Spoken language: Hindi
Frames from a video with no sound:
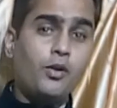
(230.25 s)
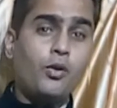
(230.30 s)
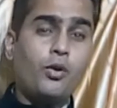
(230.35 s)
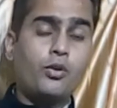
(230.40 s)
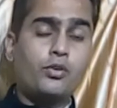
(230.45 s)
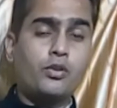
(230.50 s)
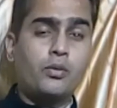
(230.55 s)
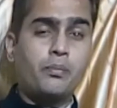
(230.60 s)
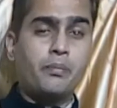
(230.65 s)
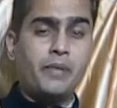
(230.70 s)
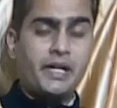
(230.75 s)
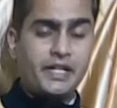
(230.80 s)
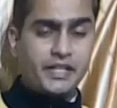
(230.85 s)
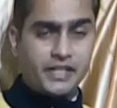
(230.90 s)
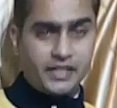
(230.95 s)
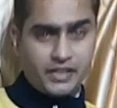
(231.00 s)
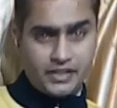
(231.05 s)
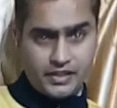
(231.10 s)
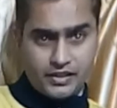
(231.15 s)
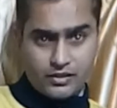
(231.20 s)

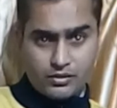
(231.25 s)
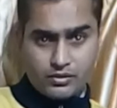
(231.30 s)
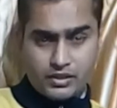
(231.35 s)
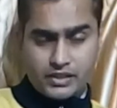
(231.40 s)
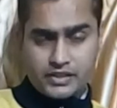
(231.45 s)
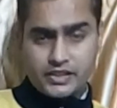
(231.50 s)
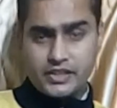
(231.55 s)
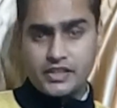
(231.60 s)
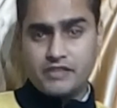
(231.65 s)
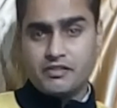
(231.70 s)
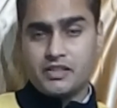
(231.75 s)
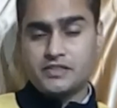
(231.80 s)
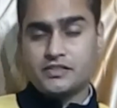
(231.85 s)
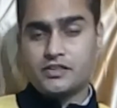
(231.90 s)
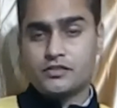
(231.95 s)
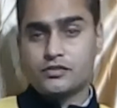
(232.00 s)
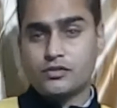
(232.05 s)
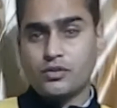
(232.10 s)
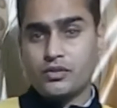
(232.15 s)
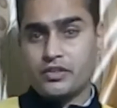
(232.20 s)
ऑटोमेटिकली कनेक्टेड
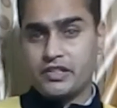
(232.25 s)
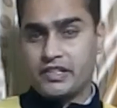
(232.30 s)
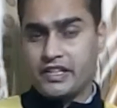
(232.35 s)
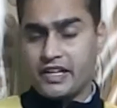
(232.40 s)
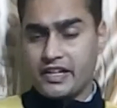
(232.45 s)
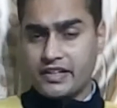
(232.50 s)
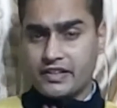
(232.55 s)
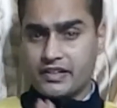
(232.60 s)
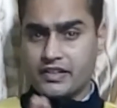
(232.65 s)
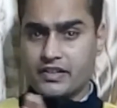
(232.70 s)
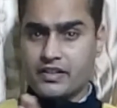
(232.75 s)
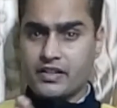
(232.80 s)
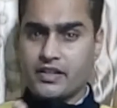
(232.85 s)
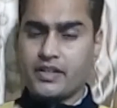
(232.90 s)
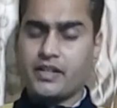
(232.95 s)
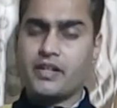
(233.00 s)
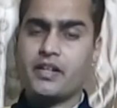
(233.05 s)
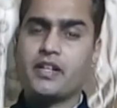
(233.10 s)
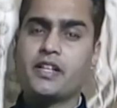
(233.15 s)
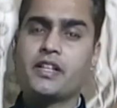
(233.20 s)
डिवाइसेस को डिटेक्ट
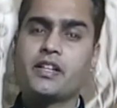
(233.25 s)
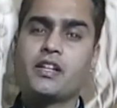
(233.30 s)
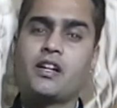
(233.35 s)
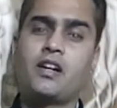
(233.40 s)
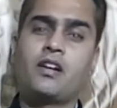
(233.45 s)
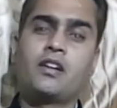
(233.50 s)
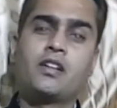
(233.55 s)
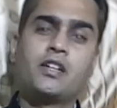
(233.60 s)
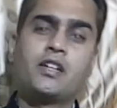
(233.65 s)
कर लेगा